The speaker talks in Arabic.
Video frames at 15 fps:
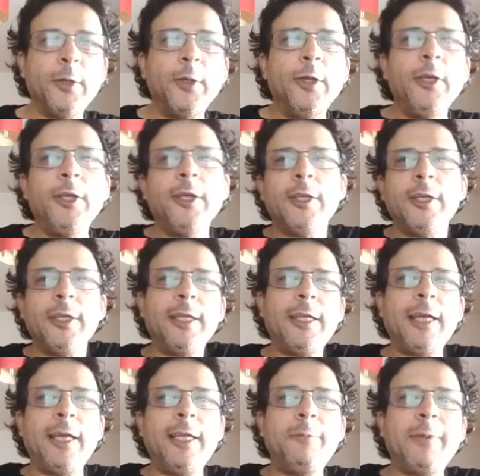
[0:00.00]
يا
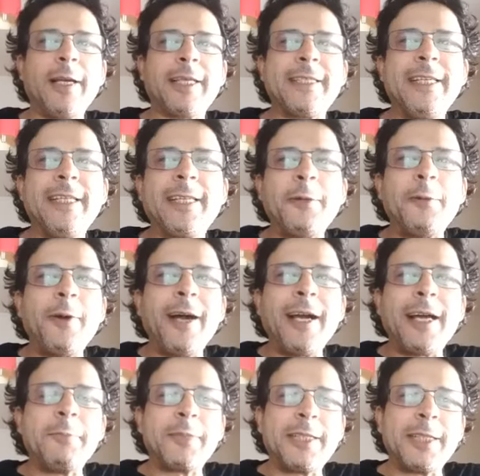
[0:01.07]
نعيم اكسيل توا
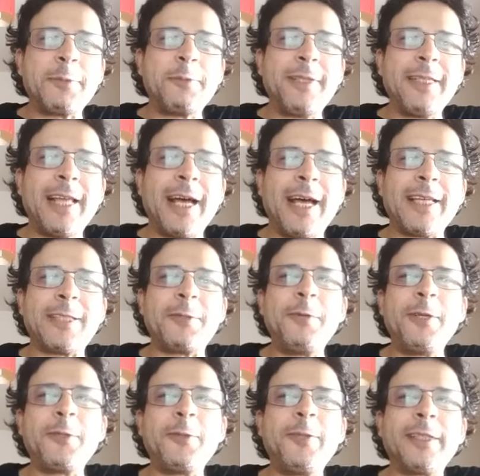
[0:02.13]
هكا باش تجبد لنا على
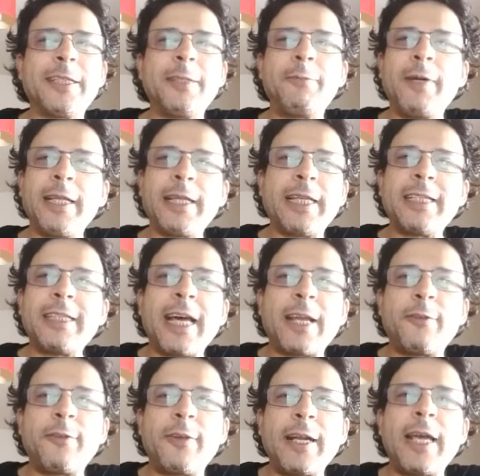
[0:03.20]
الزواج والارتباط كان
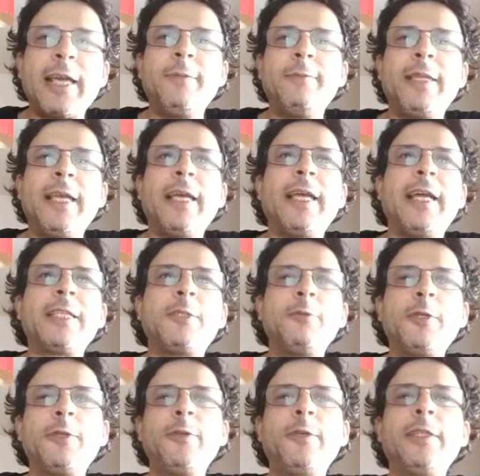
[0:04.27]
تعرف الرأي نتاعي على
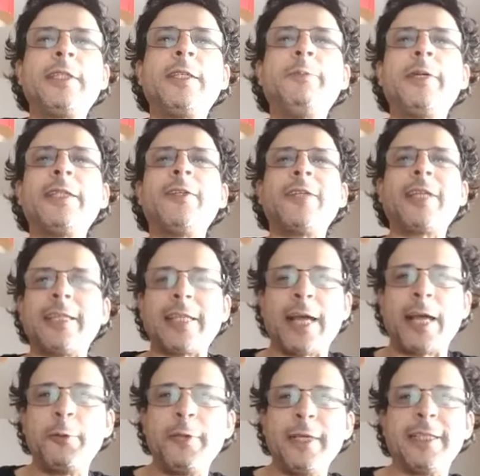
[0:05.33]
الزواج والارتباط وتقطع
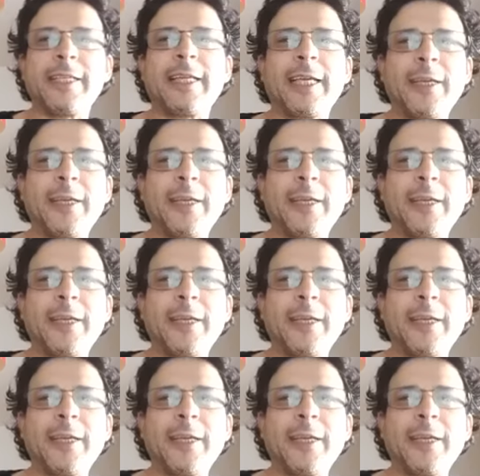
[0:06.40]
حوايجك